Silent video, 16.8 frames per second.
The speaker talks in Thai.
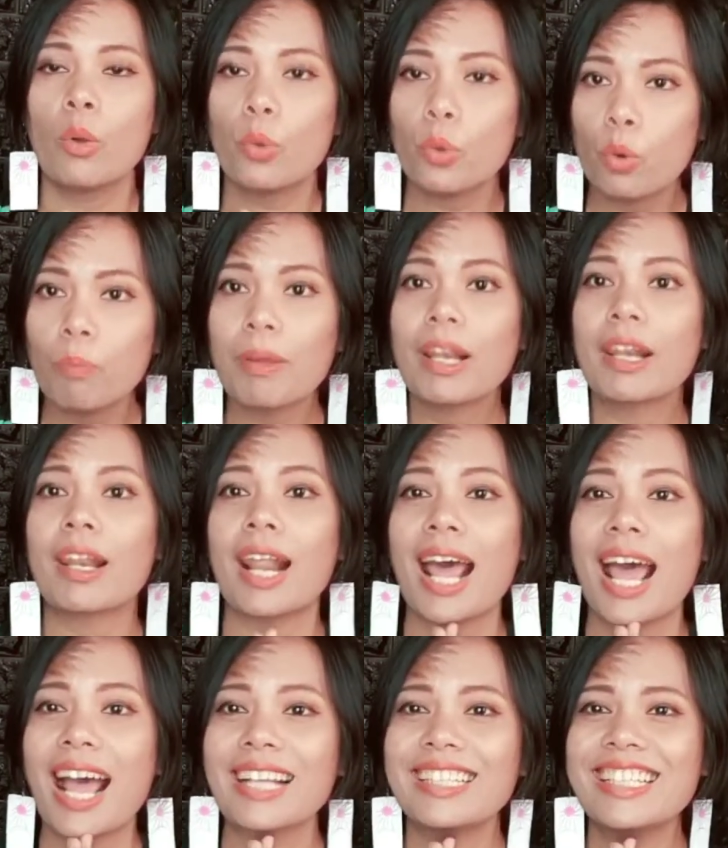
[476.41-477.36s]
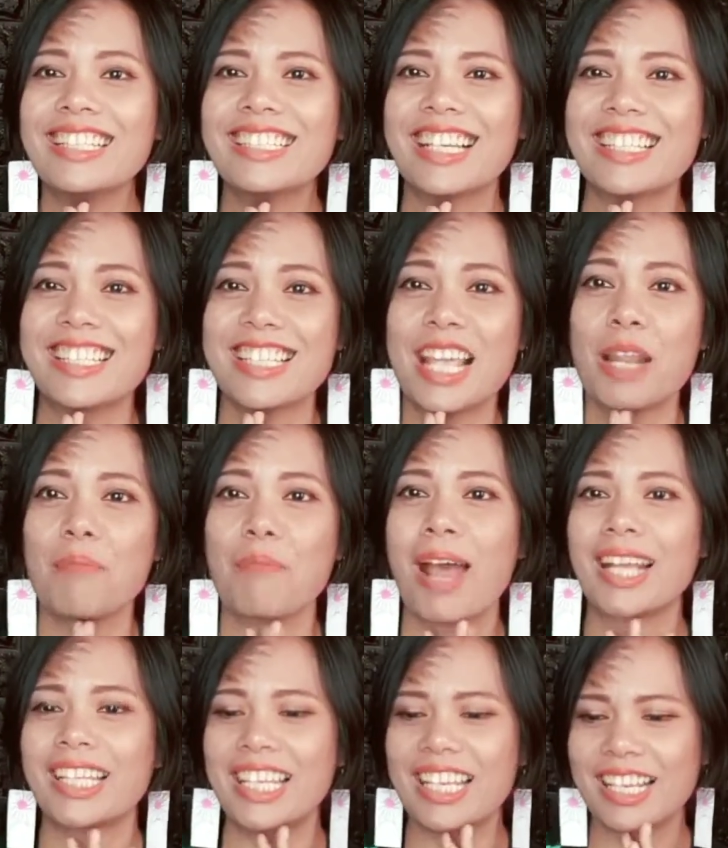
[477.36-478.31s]
รูปเป็นร่างที่ชัดเจน
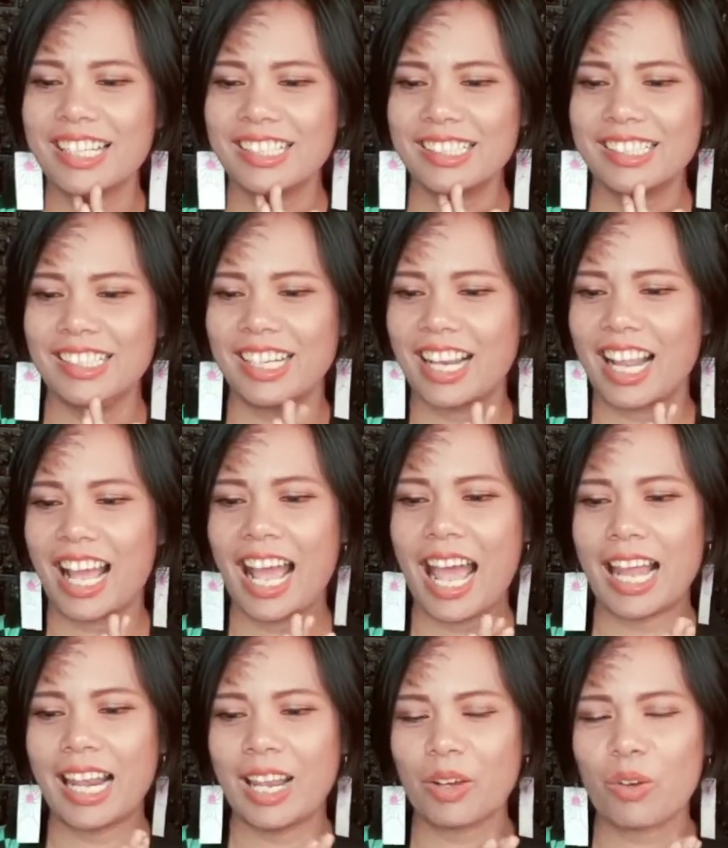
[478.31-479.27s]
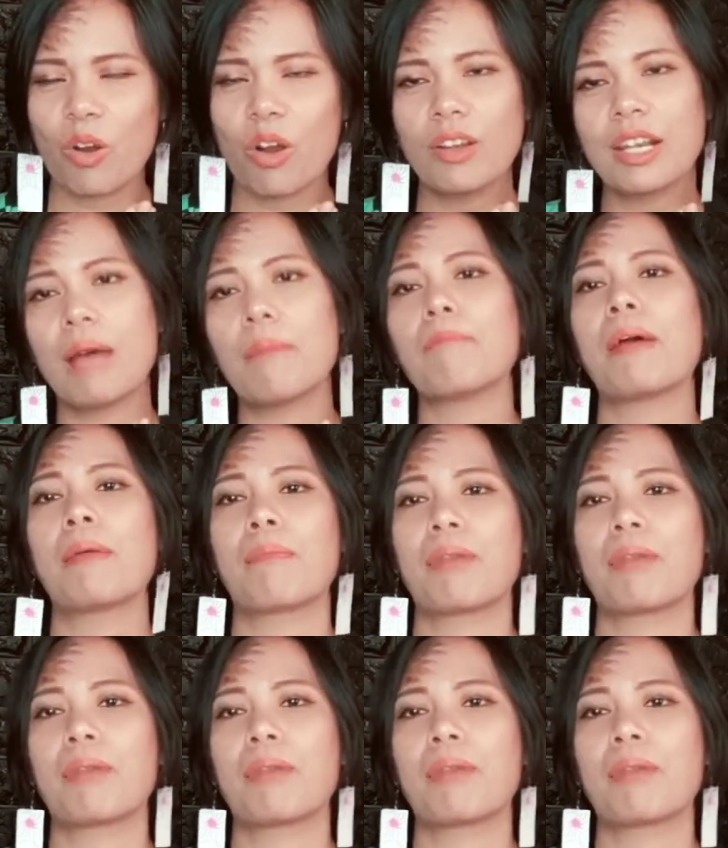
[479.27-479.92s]
มากยิ่งขึ้นนะคะแล้วก็นำไปป